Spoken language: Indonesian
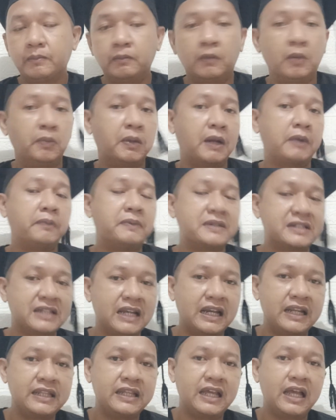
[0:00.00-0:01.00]
beberapa
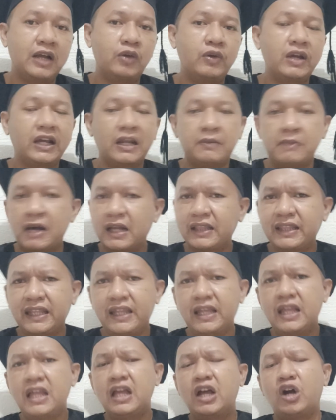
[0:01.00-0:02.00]
persen aja gue yakin banget
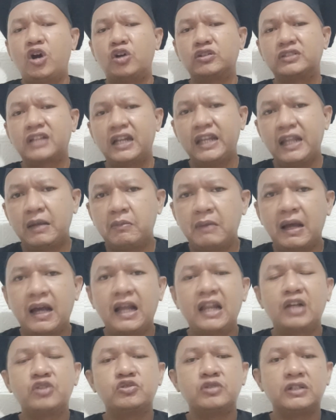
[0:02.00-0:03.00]
nih Australia
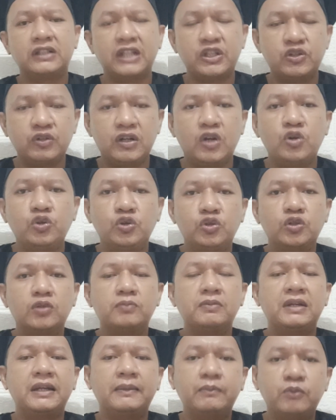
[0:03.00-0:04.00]
bakal kesulitan juga
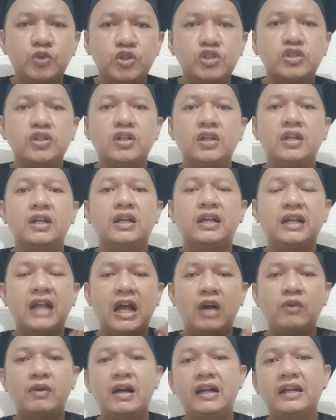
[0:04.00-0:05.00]
untuk menembus
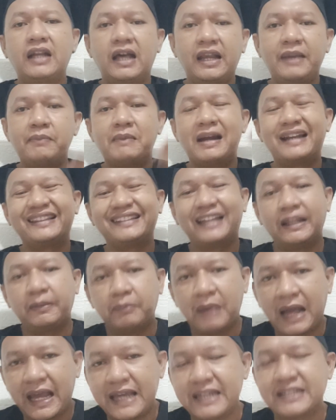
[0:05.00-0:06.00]
gawang dari
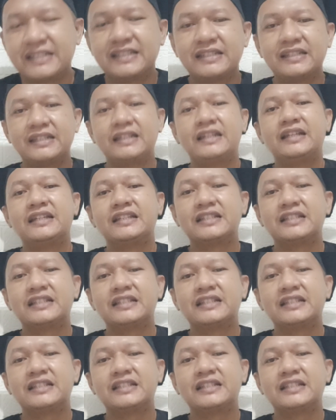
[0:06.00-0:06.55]
Martin Paes